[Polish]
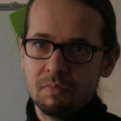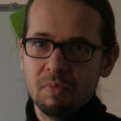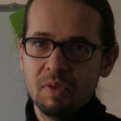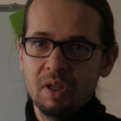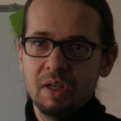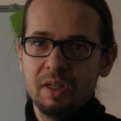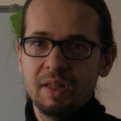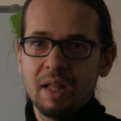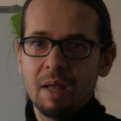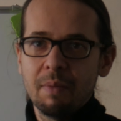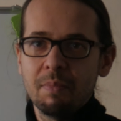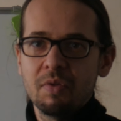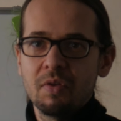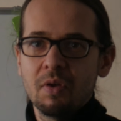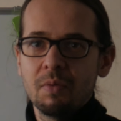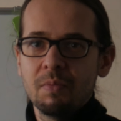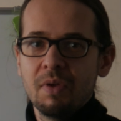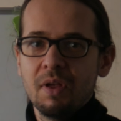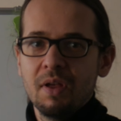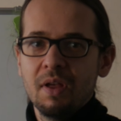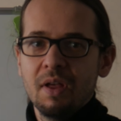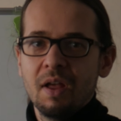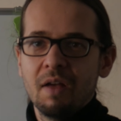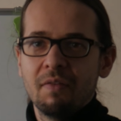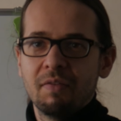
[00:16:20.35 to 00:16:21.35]
i tam są
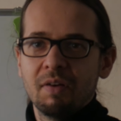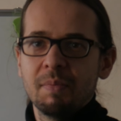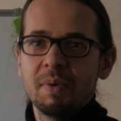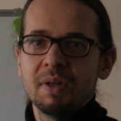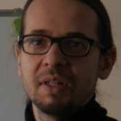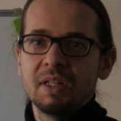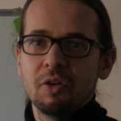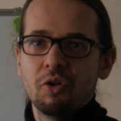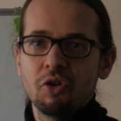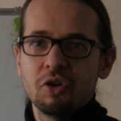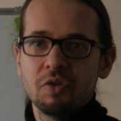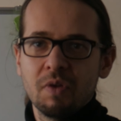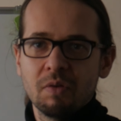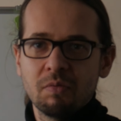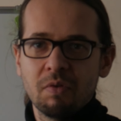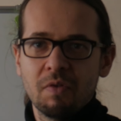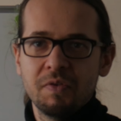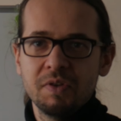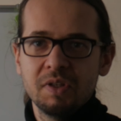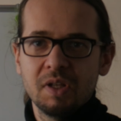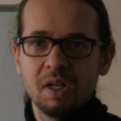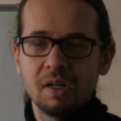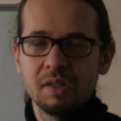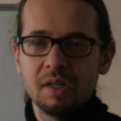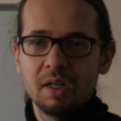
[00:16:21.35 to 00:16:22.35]
w ramach tego światła
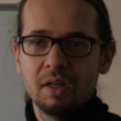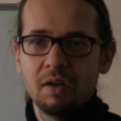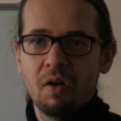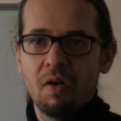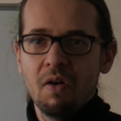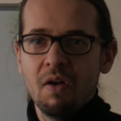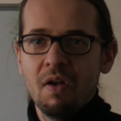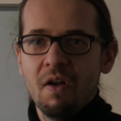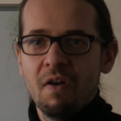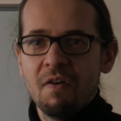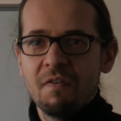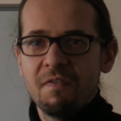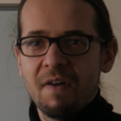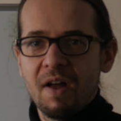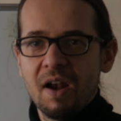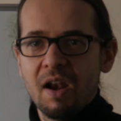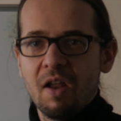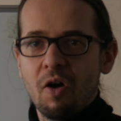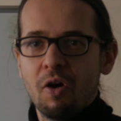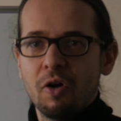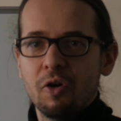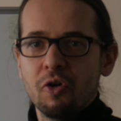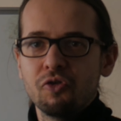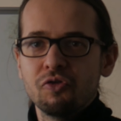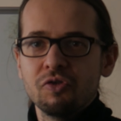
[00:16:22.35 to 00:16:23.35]
widzialnego fale
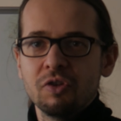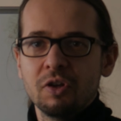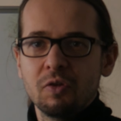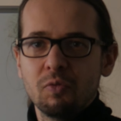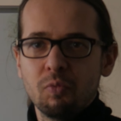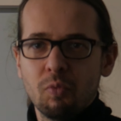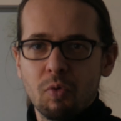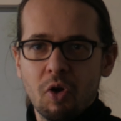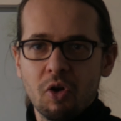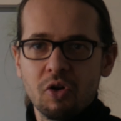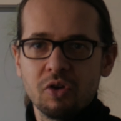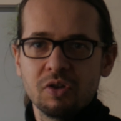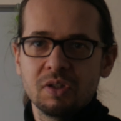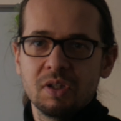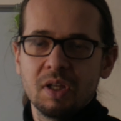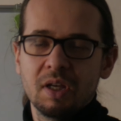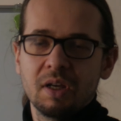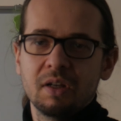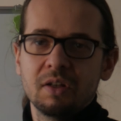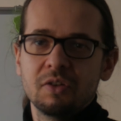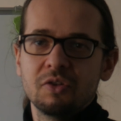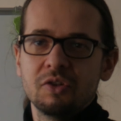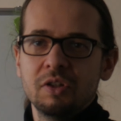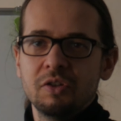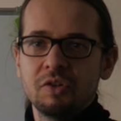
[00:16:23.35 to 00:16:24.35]
o różnych
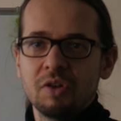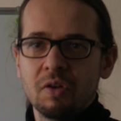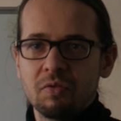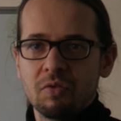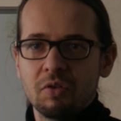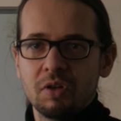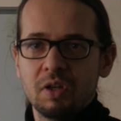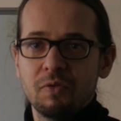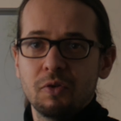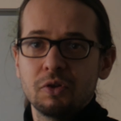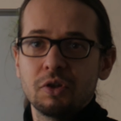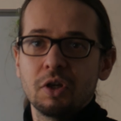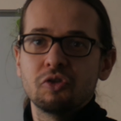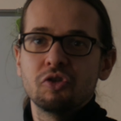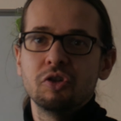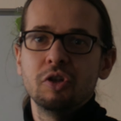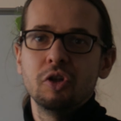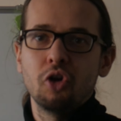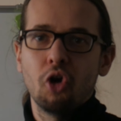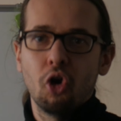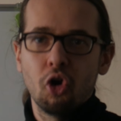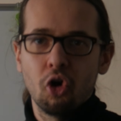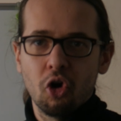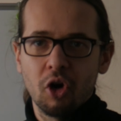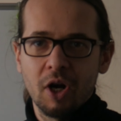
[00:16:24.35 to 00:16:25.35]
długościach, czyli częstotliwościach, czyli
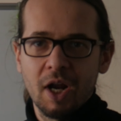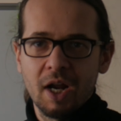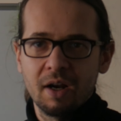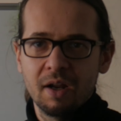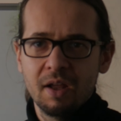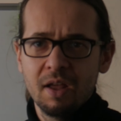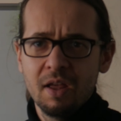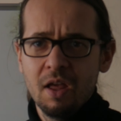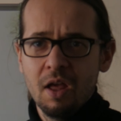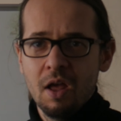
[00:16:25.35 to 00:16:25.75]
kolorach.